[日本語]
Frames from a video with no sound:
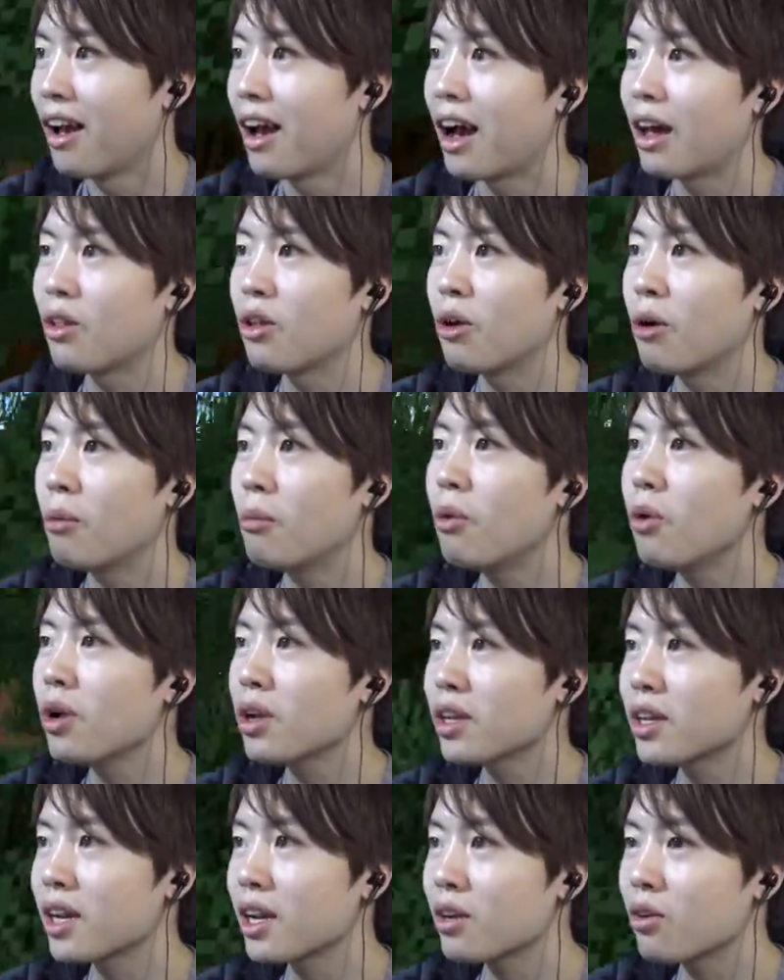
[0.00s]
あの、も
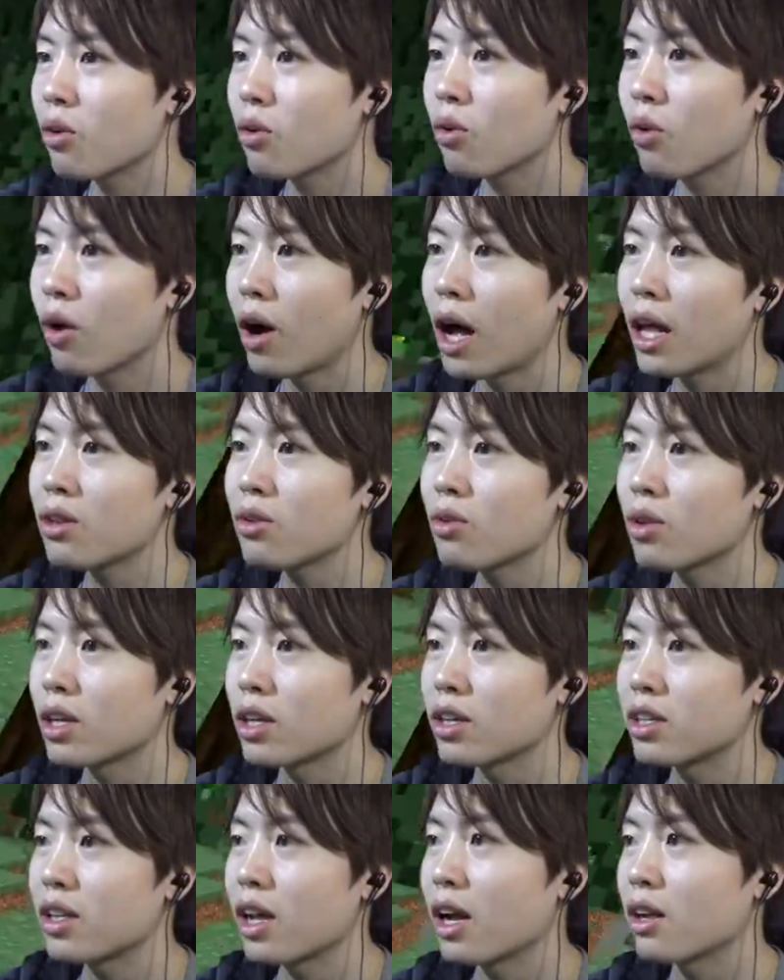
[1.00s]
う一回ここ後で
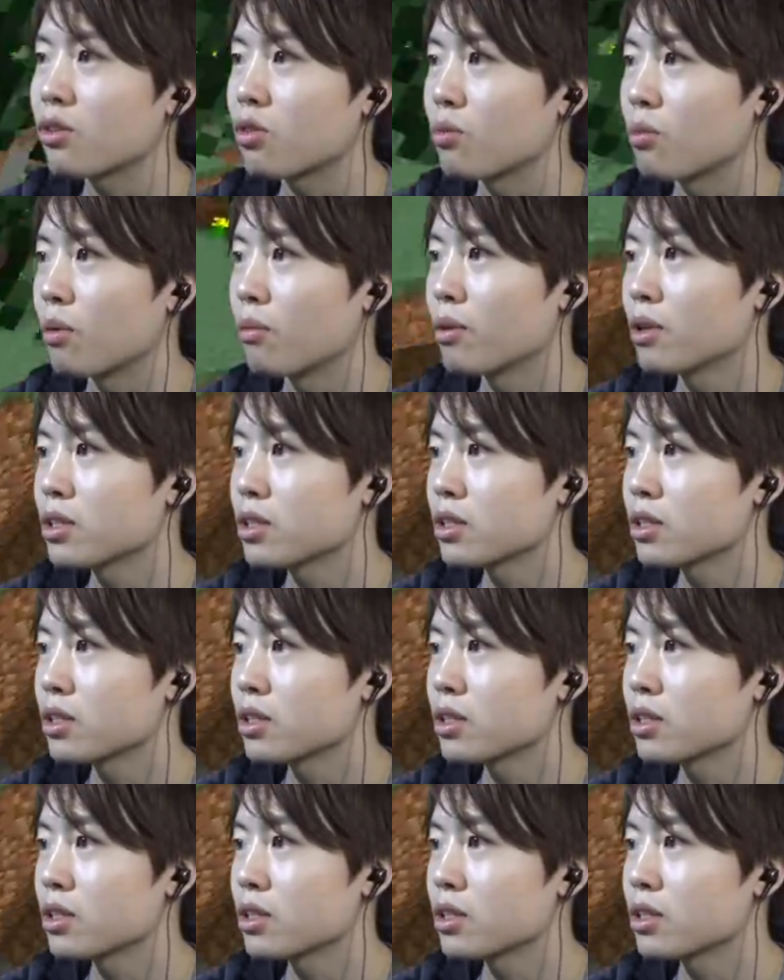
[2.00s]
来たいと思います。